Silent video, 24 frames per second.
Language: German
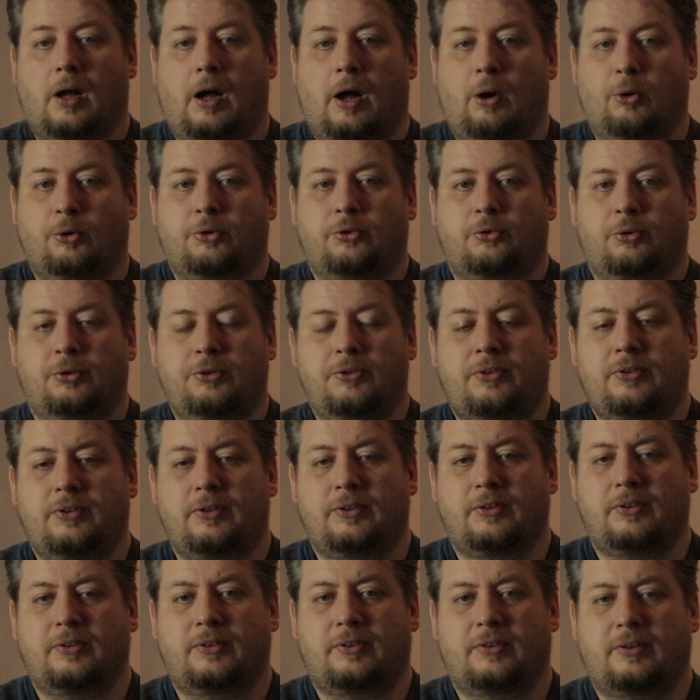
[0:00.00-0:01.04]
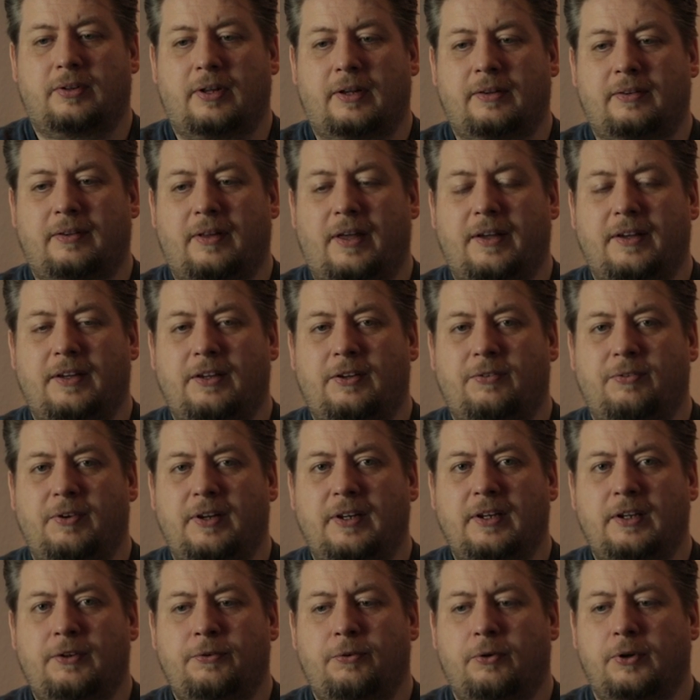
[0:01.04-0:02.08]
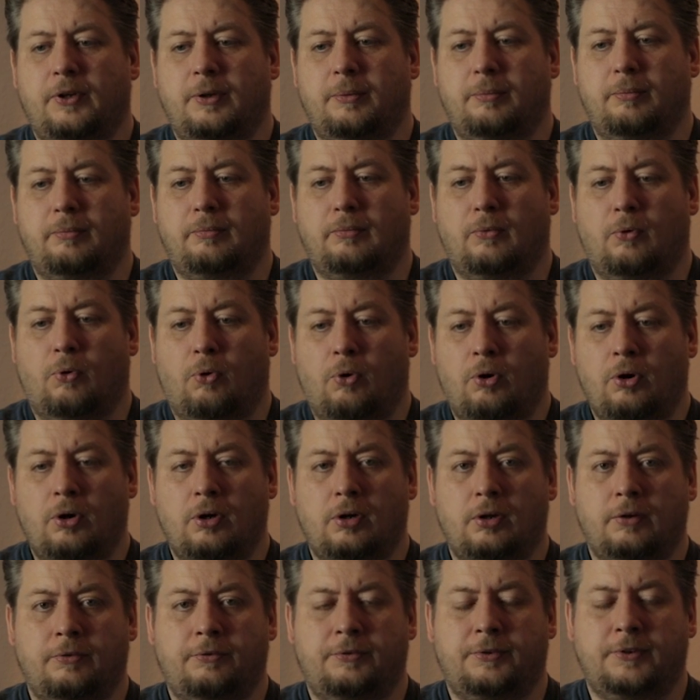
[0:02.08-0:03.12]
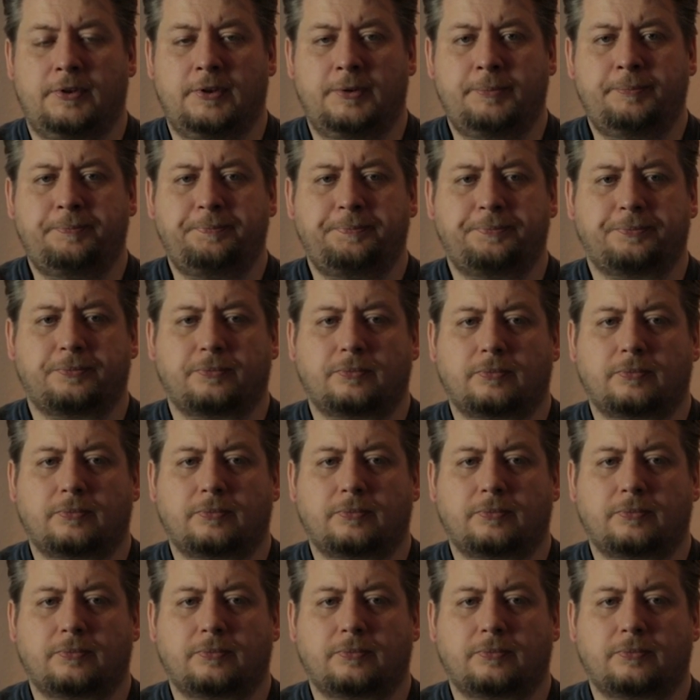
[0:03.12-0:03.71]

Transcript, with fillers: Auch sonst ist es, hat es eigentlich wenig von einem Horrorfilm.